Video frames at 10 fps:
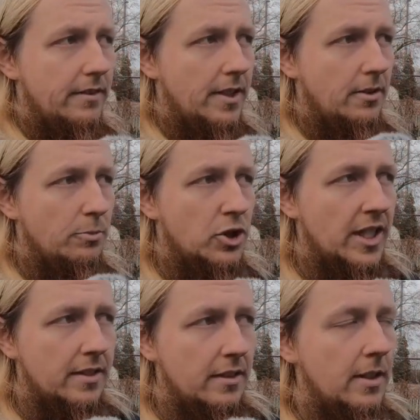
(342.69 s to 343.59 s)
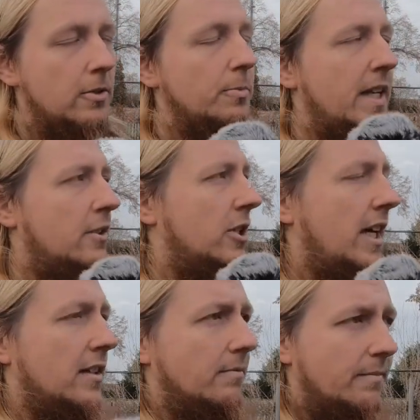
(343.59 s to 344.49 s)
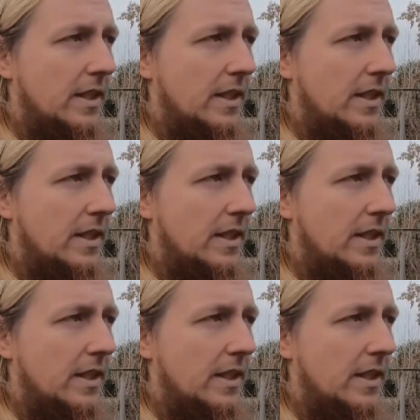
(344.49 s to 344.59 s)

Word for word: sich um, Streit, äh, um Geld streiten.